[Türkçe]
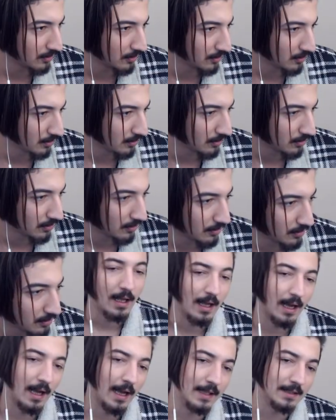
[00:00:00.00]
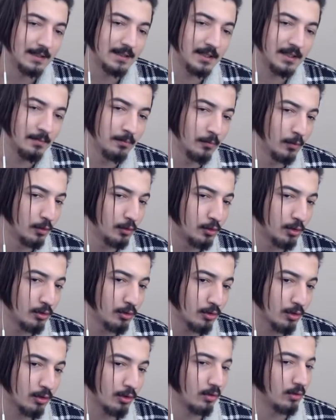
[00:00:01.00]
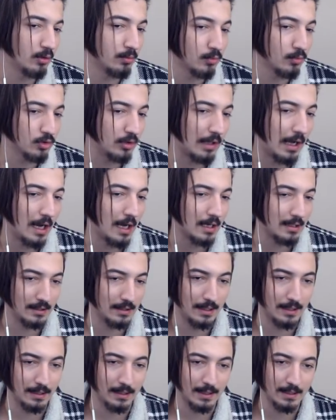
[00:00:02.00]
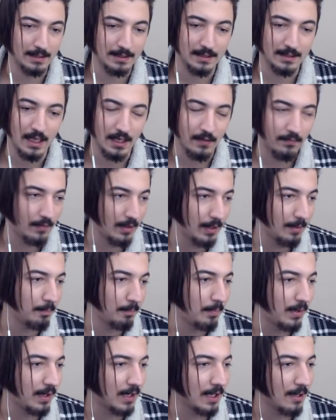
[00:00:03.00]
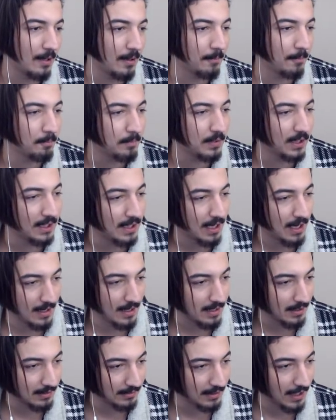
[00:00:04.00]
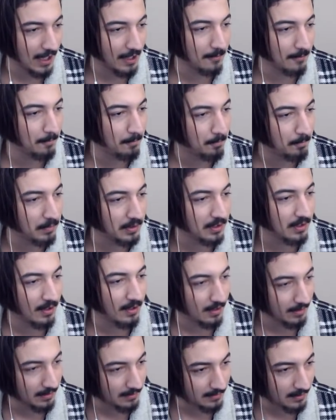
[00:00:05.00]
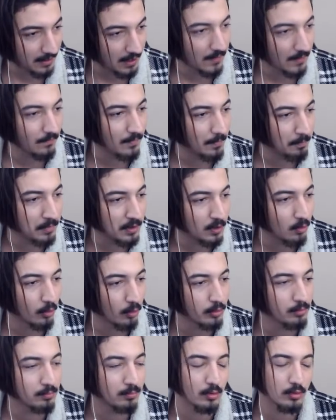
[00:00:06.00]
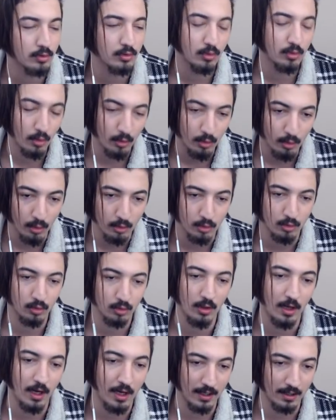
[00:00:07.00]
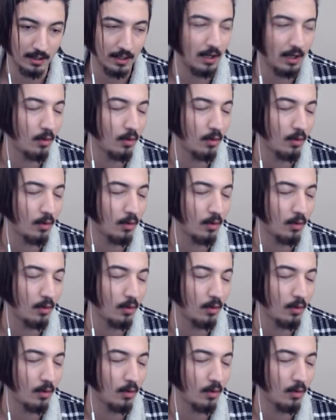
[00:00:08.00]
Görüşürüz. Evet şimdi üçüncü konumuz Arda arkadaşlar ve bana bir karakter, bir harita ve bir oyun modu söylüyorsun Arda.